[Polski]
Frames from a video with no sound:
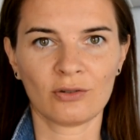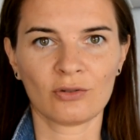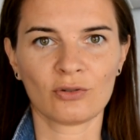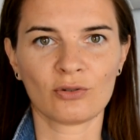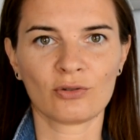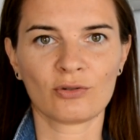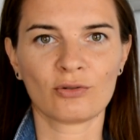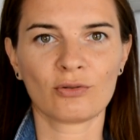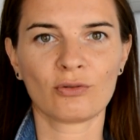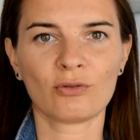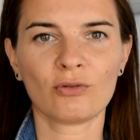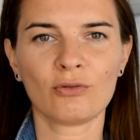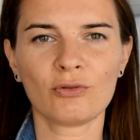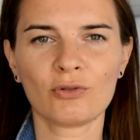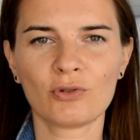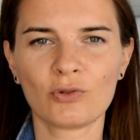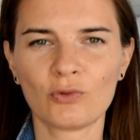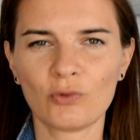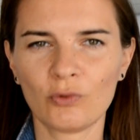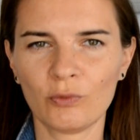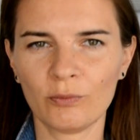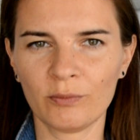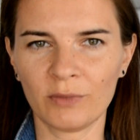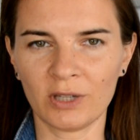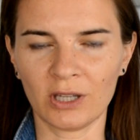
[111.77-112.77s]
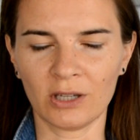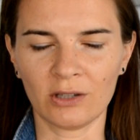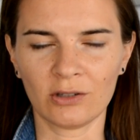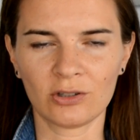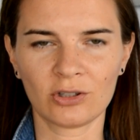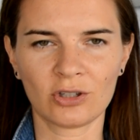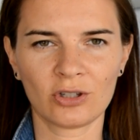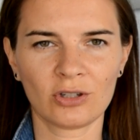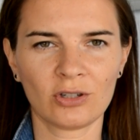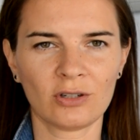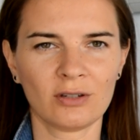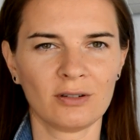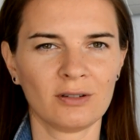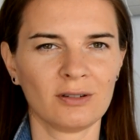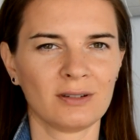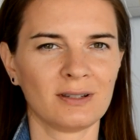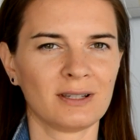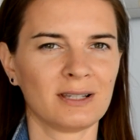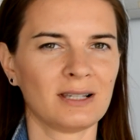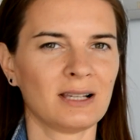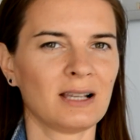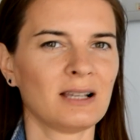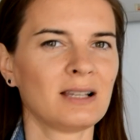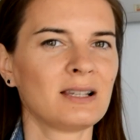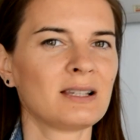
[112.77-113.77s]
zrozumieć,
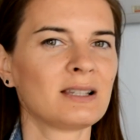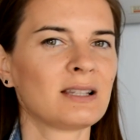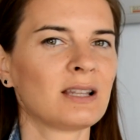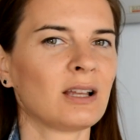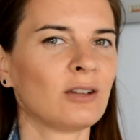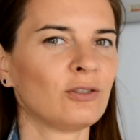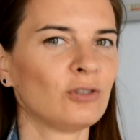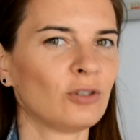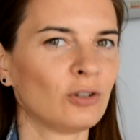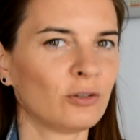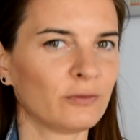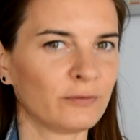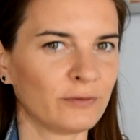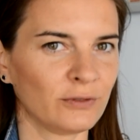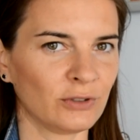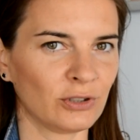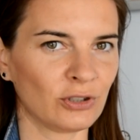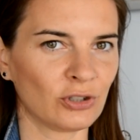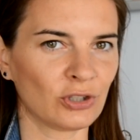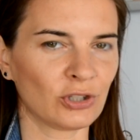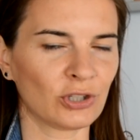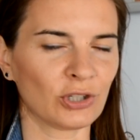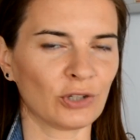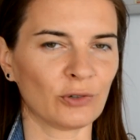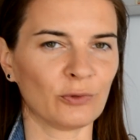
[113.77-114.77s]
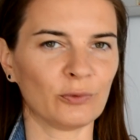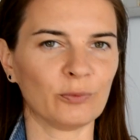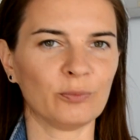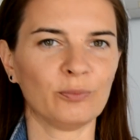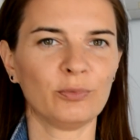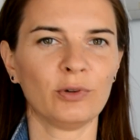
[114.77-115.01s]
zastanowić się,